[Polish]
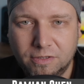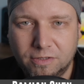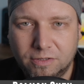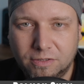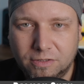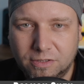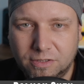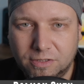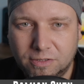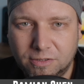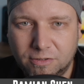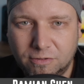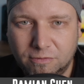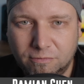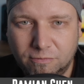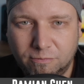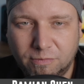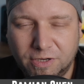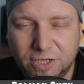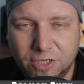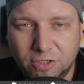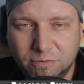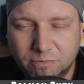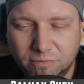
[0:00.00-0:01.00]
Y,
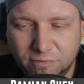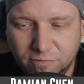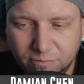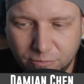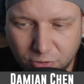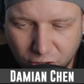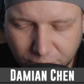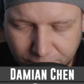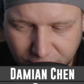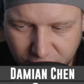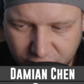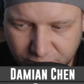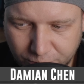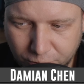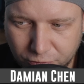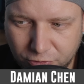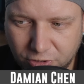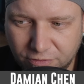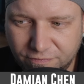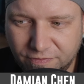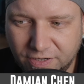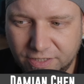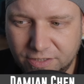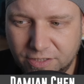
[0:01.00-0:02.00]
mają, mogą mieć
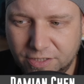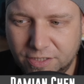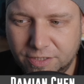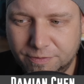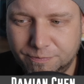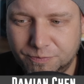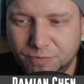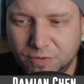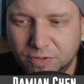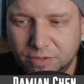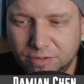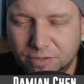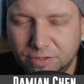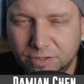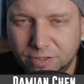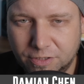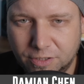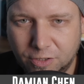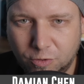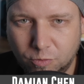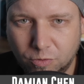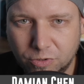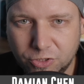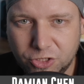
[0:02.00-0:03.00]
wbudowany y,
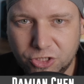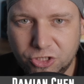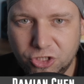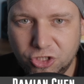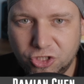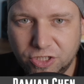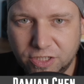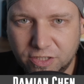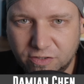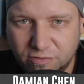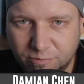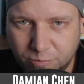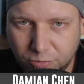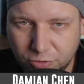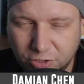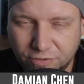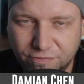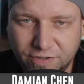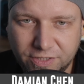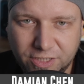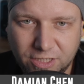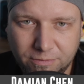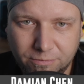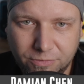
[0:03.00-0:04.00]
głośniczek,
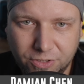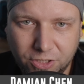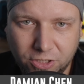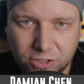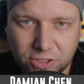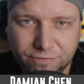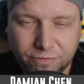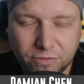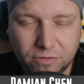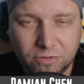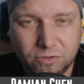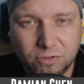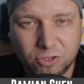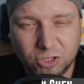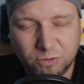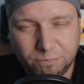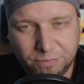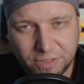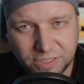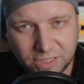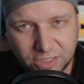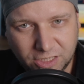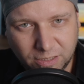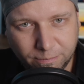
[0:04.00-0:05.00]
wbudowany mikrofon do
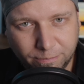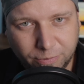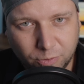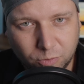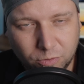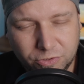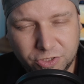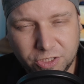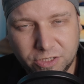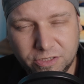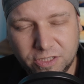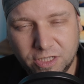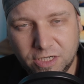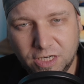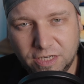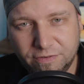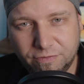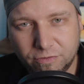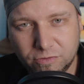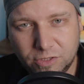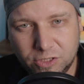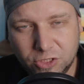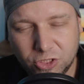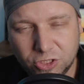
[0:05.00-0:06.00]
odbierania połączeń
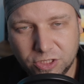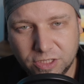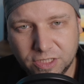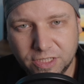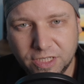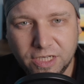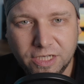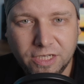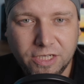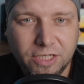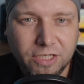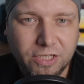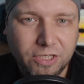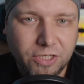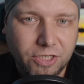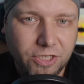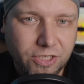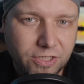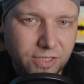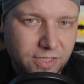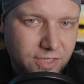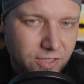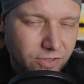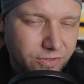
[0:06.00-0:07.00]
telefonicznych
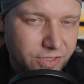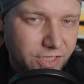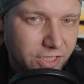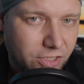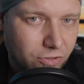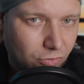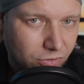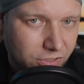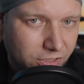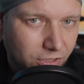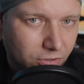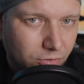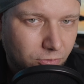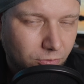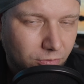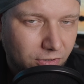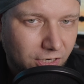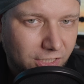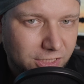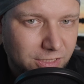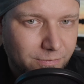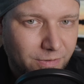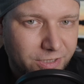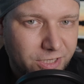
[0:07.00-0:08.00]
i co niektóre
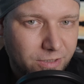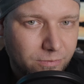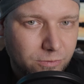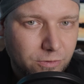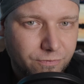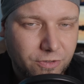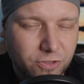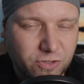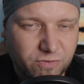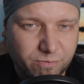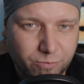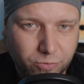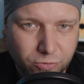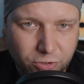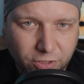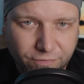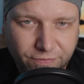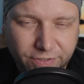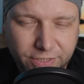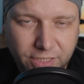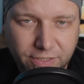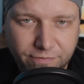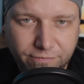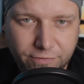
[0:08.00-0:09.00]
okulary mają również
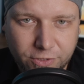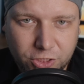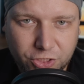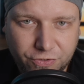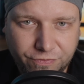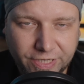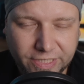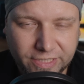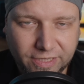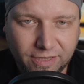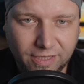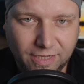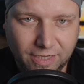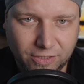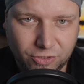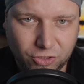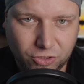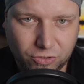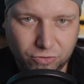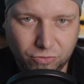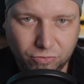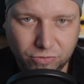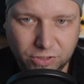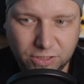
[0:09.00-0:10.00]
wbudowany wyświetlacz,
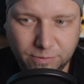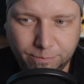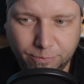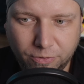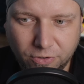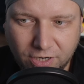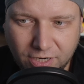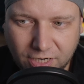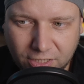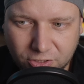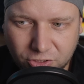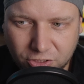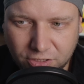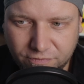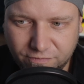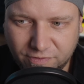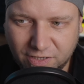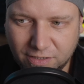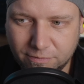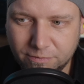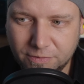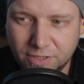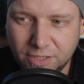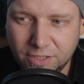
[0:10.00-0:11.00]
który pokaże
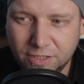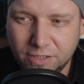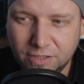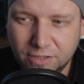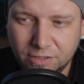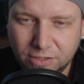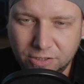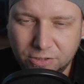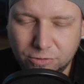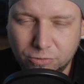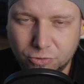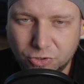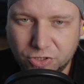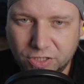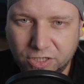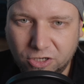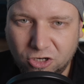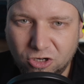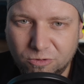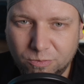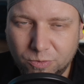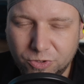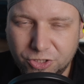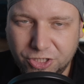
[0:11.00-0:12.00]
Wam różne
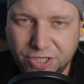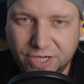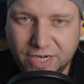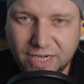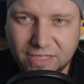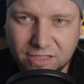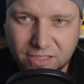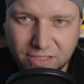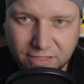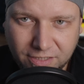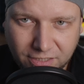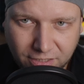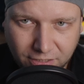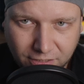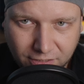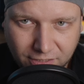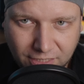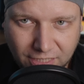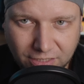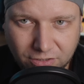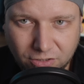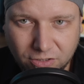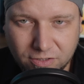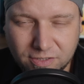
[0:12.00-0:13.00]
komunikaty,
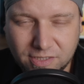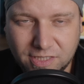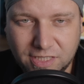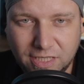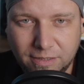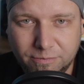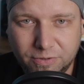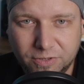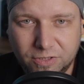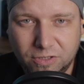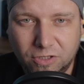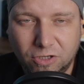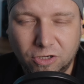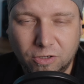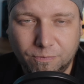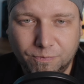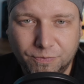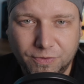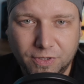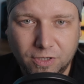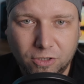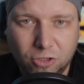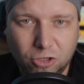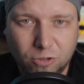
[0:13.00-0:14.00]
da dostęp do
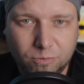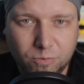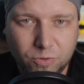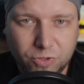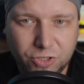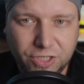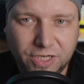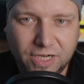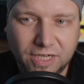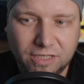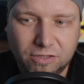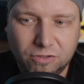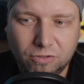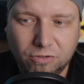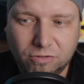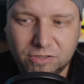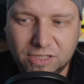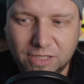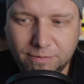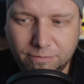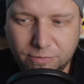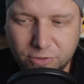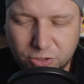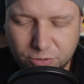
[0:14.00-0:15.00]

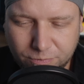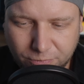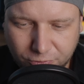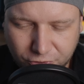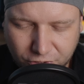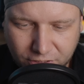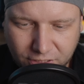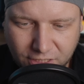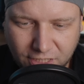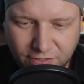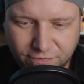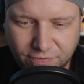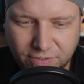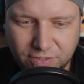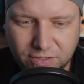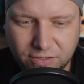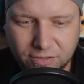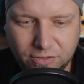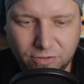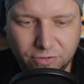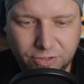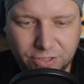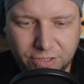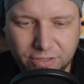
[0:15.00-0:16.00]
komunikatora, być może nawet
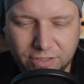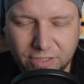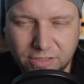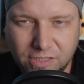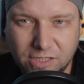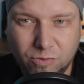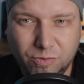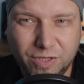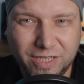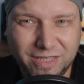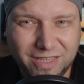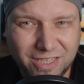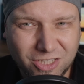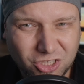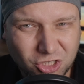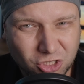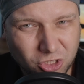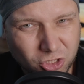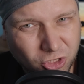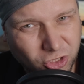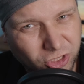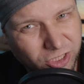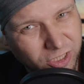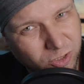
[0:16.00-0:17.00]
do internetu. Ja też
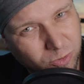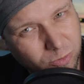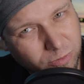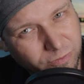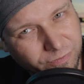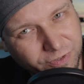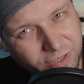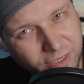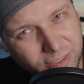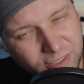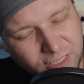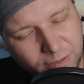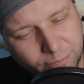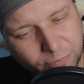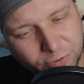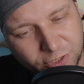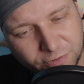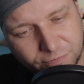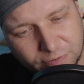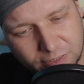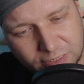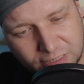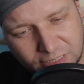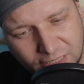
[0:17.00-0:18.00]
szczegółów nie znam,
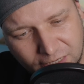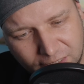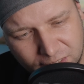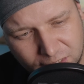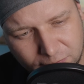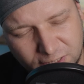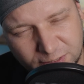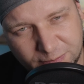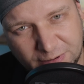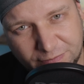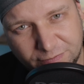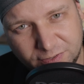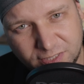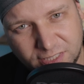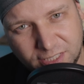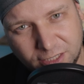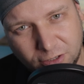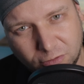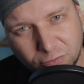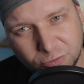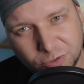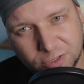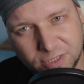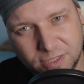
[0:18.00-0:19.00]
ponieważ zdaję sobie sprawę z
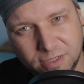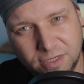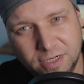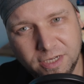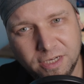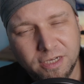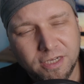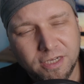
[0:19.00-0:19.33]
tego, że